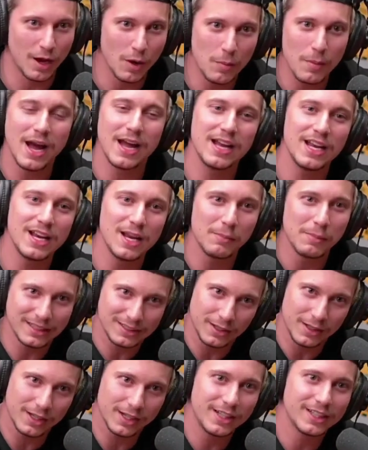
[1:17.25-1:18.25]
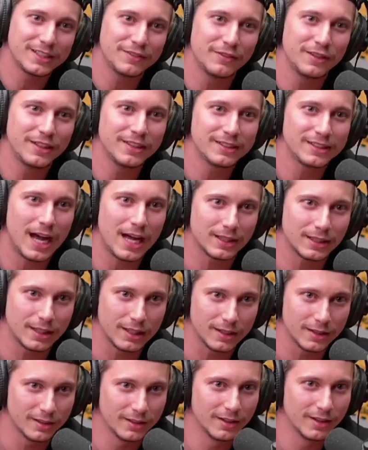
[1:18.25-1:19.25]
É uma ilha, mas é uma ilha
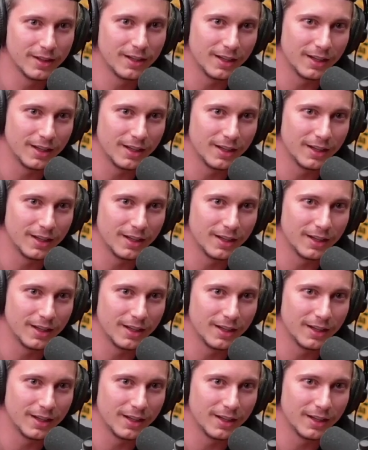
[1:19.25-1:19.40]
civilizada.